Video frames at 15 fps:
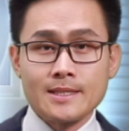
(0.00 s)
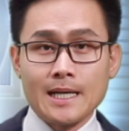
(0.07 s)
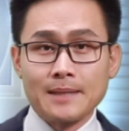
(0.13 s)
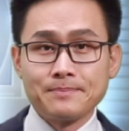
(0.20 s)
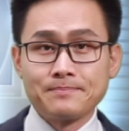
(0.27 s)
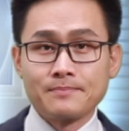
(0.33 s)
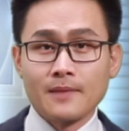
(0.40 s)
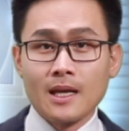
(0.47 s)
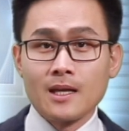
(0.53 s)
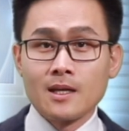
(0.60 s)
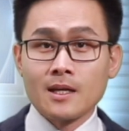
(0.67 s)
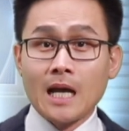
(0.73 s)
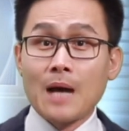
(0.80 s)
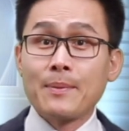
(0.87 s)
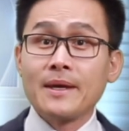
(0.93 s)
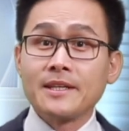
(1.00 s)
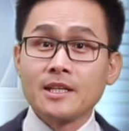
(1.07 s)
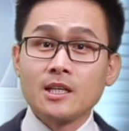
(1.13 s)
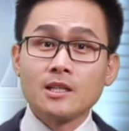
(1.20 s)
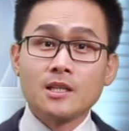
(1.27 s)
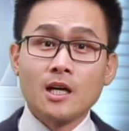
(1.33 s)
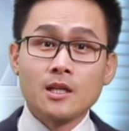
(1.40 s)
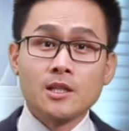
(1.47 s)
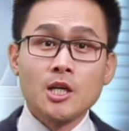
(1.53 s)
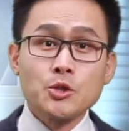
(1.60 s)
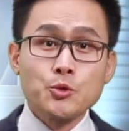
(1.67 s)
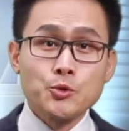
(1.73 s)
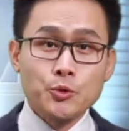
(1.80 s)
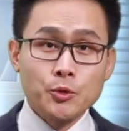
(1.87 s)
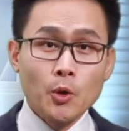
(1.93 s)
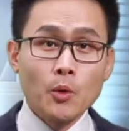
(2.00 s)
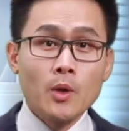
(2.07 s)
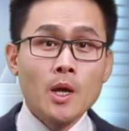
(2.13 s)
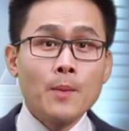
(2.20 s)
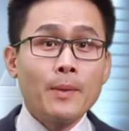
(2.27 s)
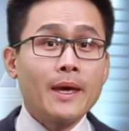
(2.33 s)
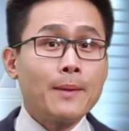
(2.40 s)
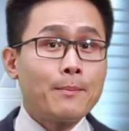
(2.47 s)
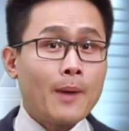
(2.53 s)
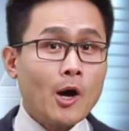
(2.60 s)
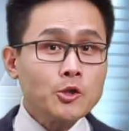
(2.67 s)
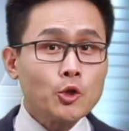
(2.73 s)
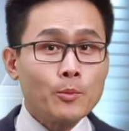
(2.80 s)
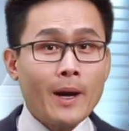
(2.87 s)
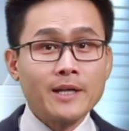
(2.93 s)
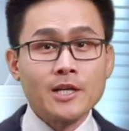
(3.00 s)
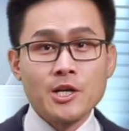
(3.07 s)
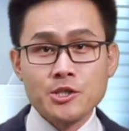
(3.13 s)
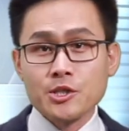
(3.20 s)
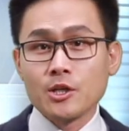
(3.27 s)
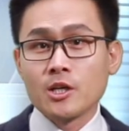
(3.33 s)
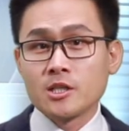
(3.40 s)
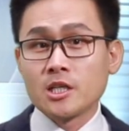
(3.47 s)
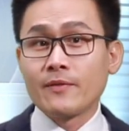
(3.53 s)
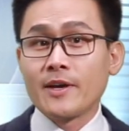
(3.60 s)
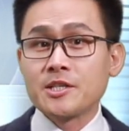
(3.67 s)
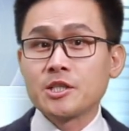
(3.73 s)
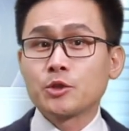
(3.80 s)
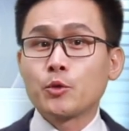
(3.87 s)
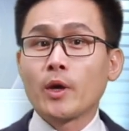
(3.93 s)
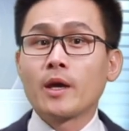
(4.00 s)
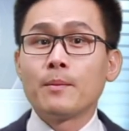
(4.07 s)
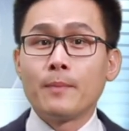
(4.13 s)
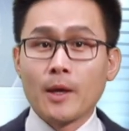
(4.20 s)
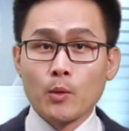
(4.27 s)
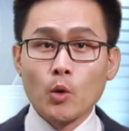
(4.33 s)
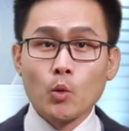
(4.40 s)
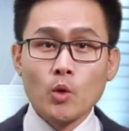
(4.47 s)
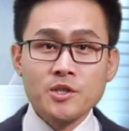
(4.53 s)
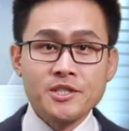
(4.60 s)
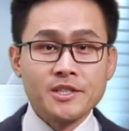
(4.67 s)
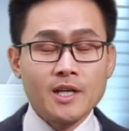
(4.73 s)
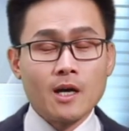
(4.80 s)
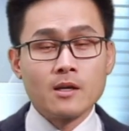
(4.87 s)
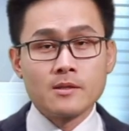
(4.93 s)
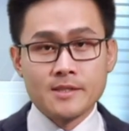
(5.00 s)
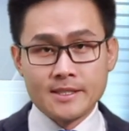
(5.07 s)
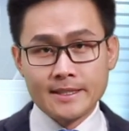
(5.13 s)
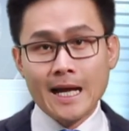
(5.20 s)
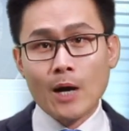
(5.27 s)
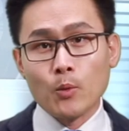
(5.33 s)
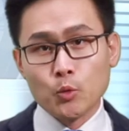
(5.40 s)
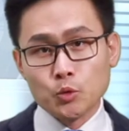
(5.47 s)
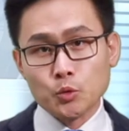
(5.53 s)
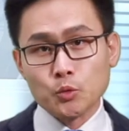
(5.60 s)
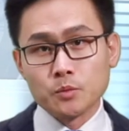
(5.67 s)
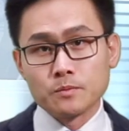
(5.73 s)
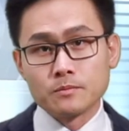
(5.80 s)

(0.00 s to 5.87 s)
象。卡佩尼克的特殊举动被保守派人士认为是对美国国旗的极大侮辱。